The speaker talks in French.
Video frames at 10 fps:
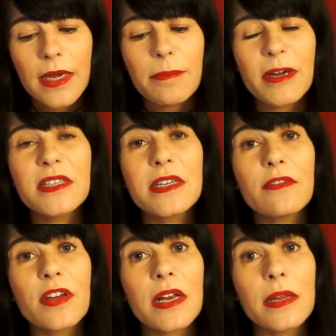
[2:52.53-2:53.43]
est
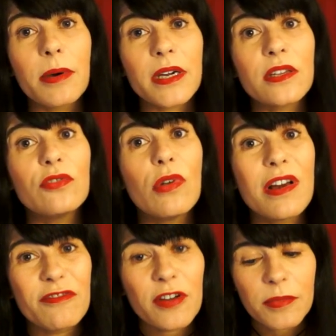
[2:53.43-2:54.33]
bâtie avec les briques de
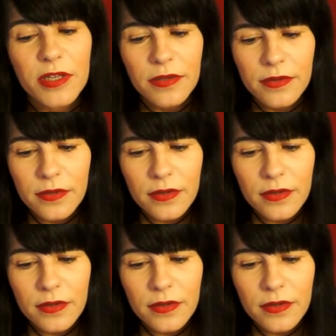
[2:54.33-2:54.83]
l'infamie,